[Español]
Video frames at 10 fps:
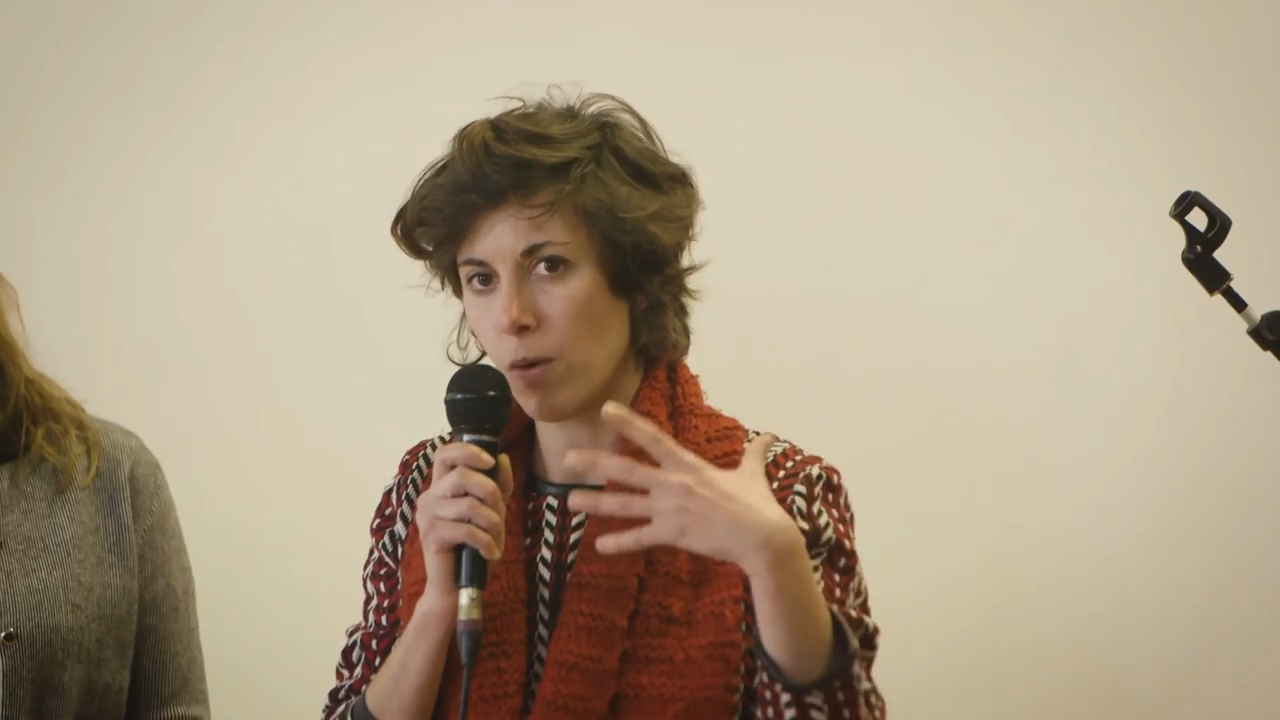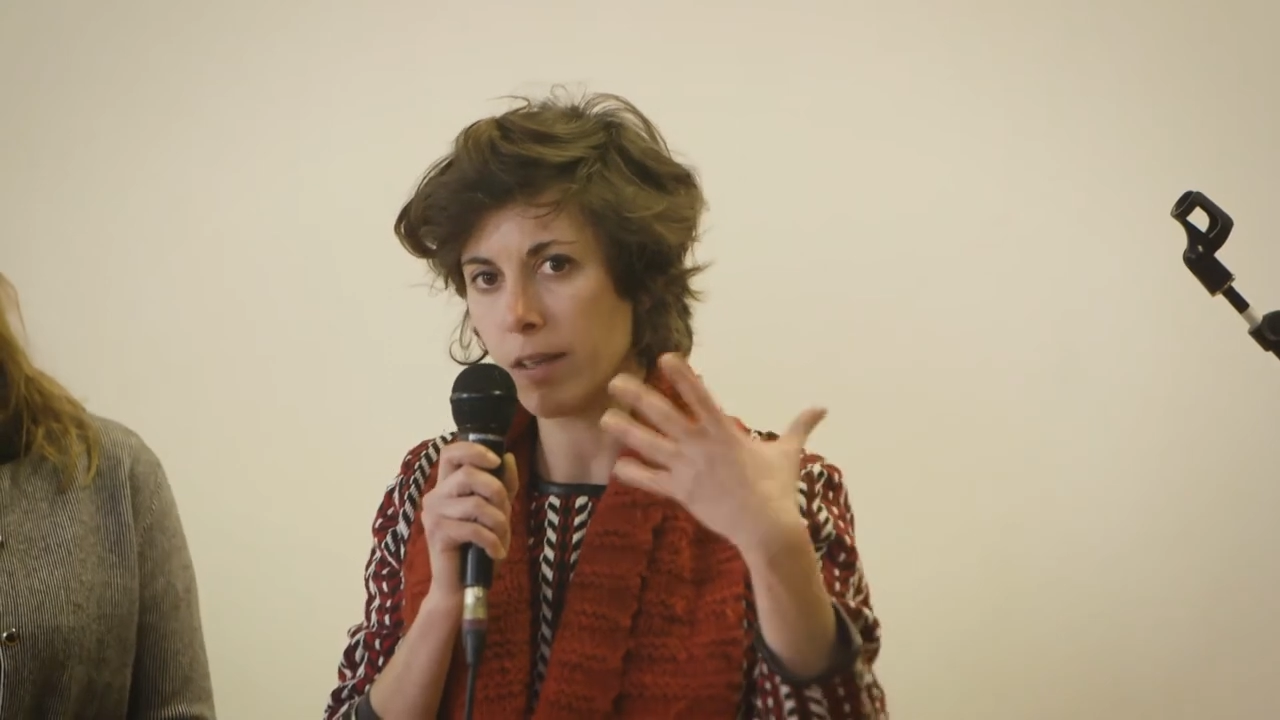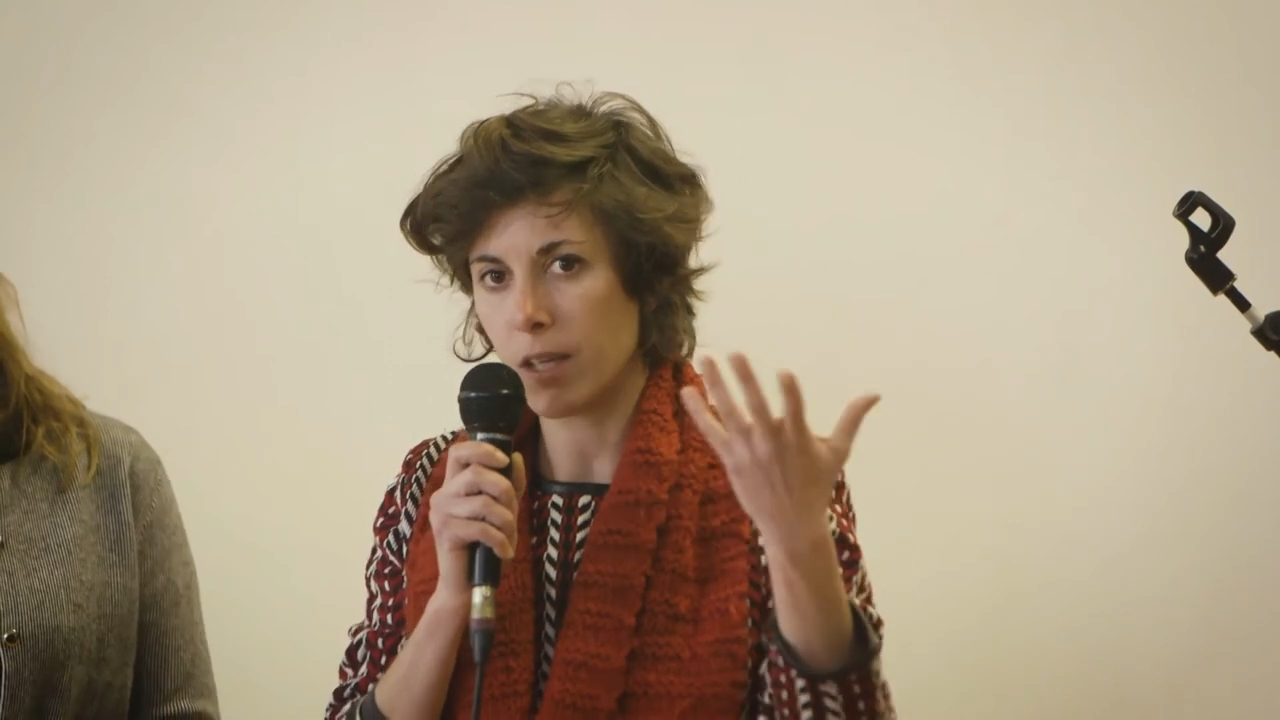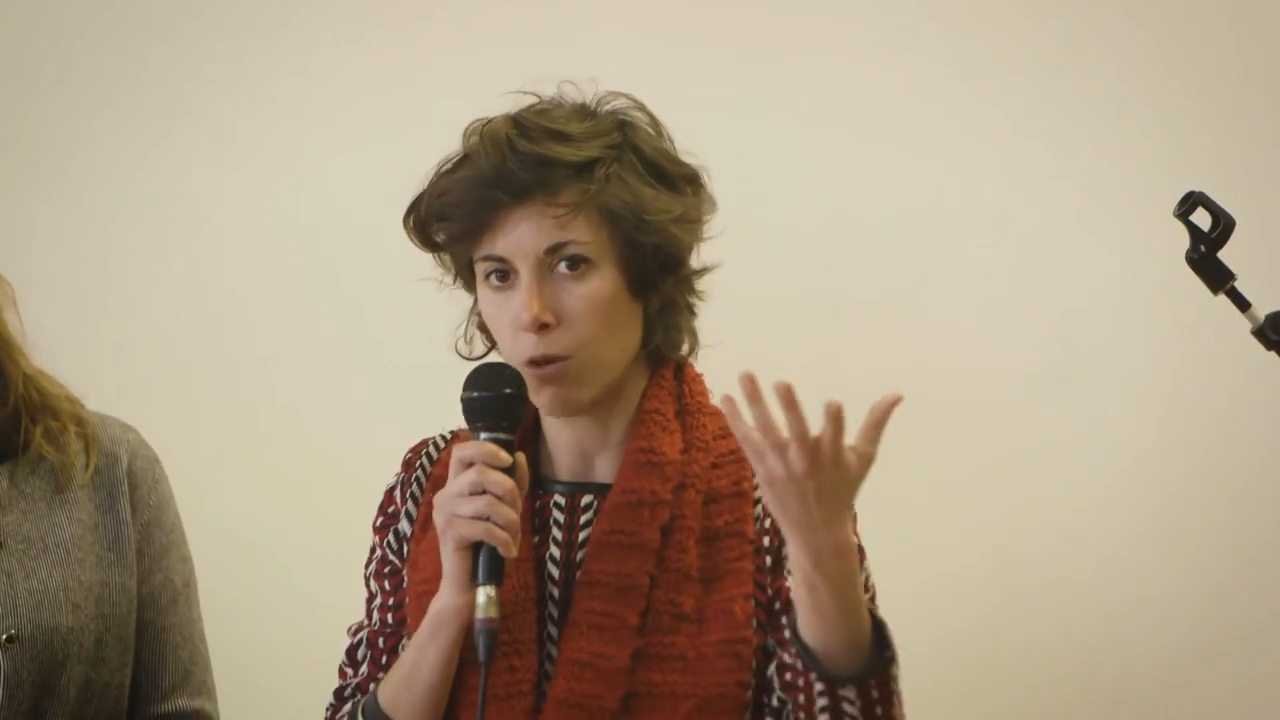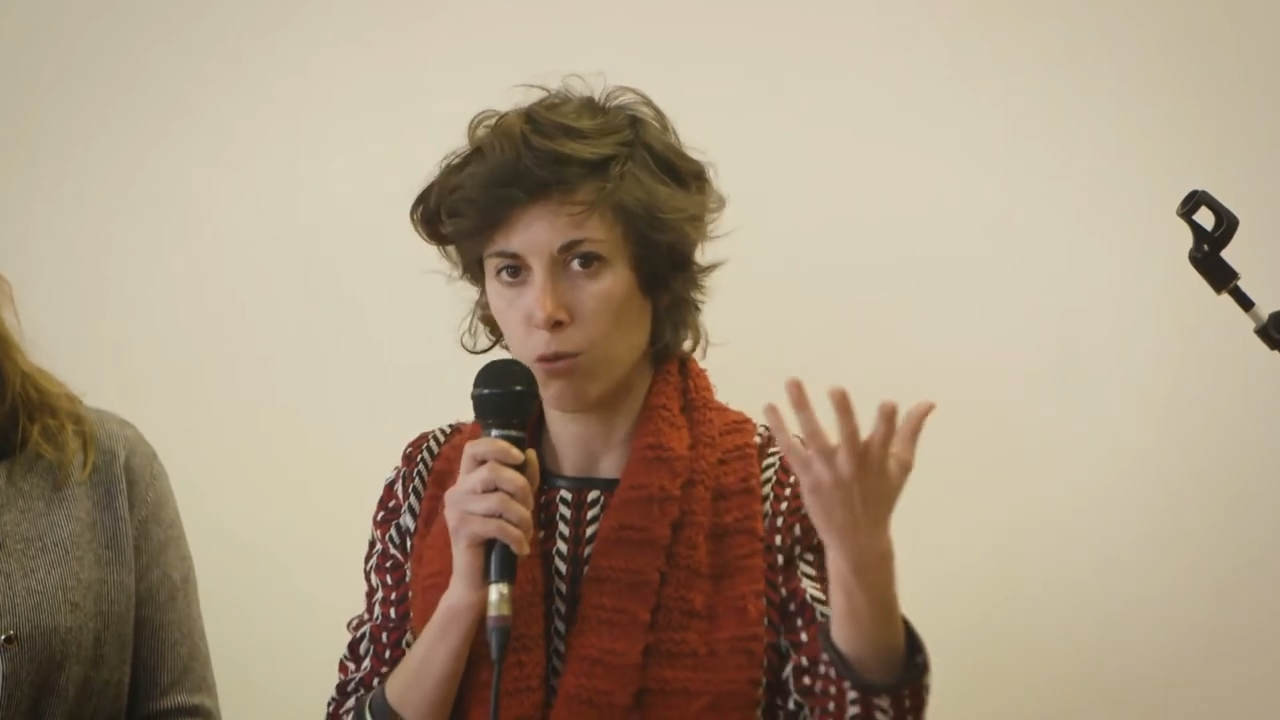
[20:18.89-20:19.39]

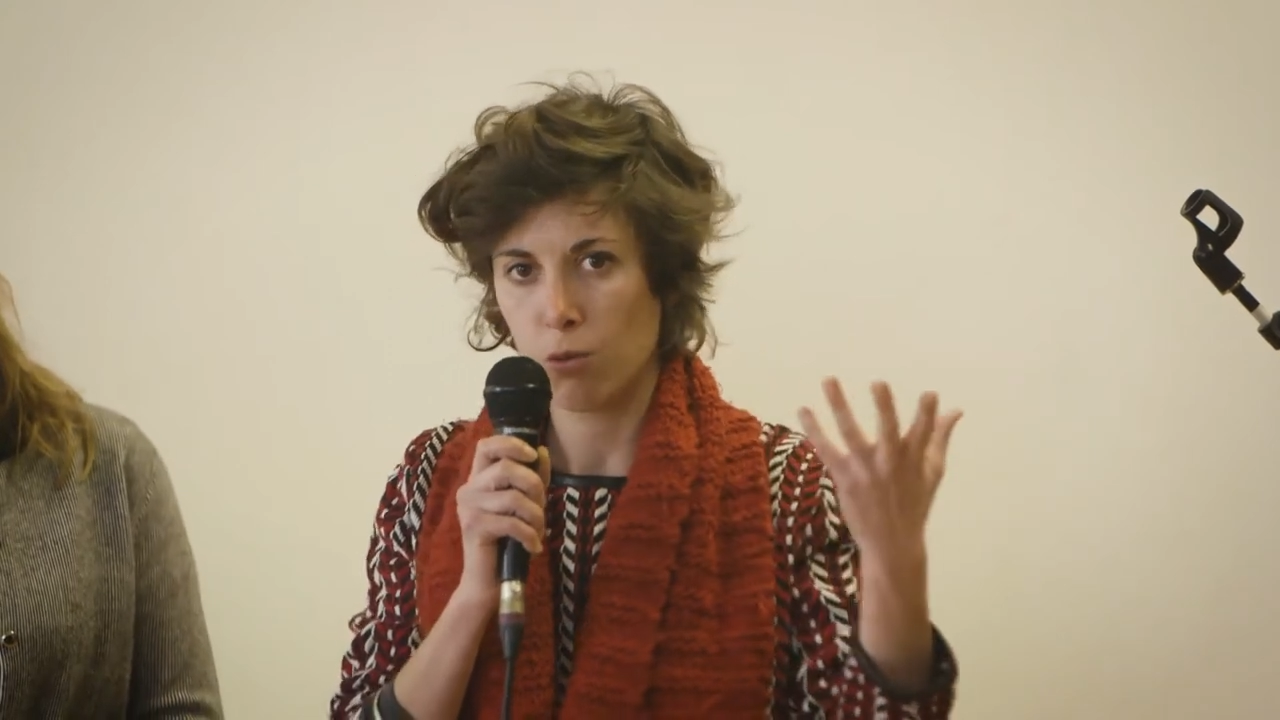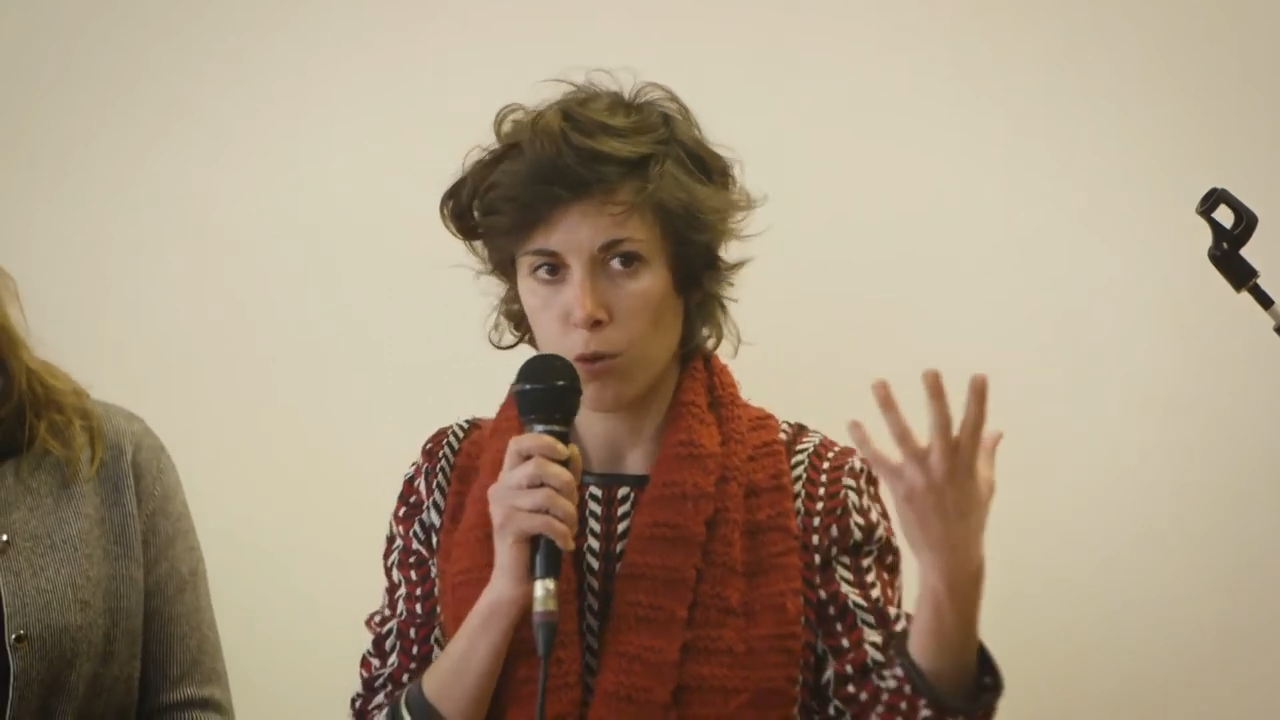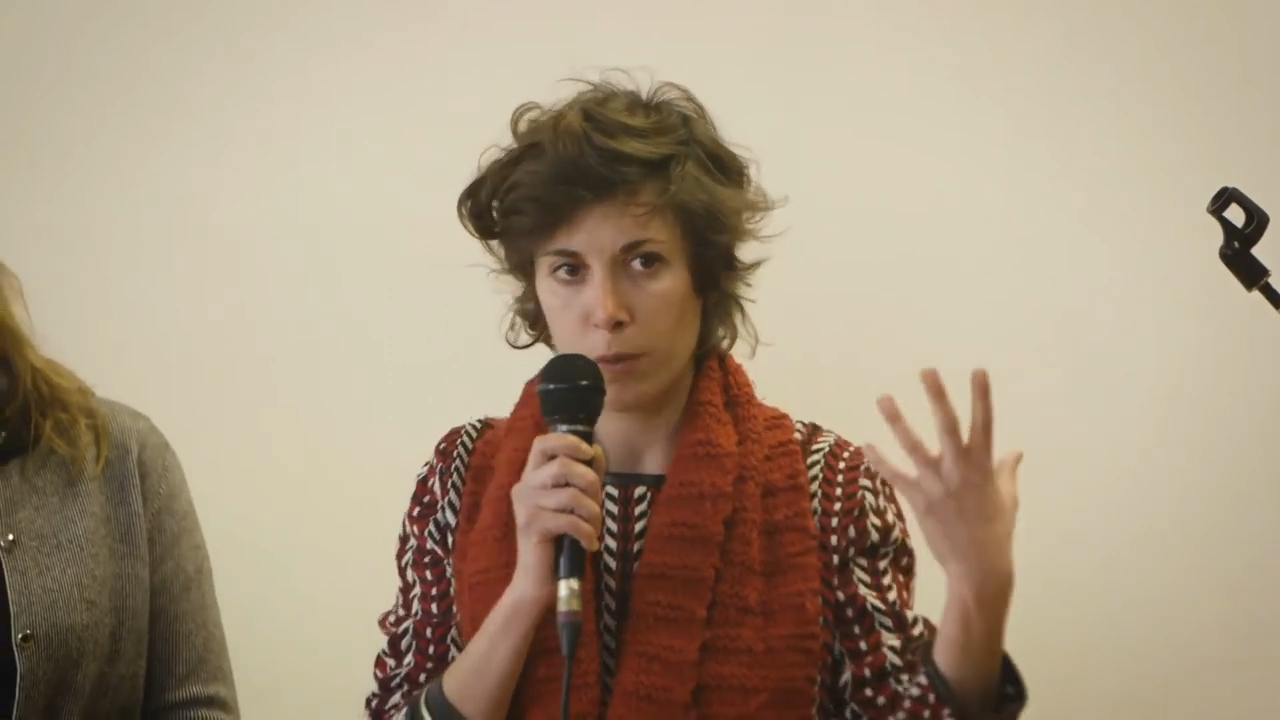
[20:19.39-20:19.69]
cuenta con un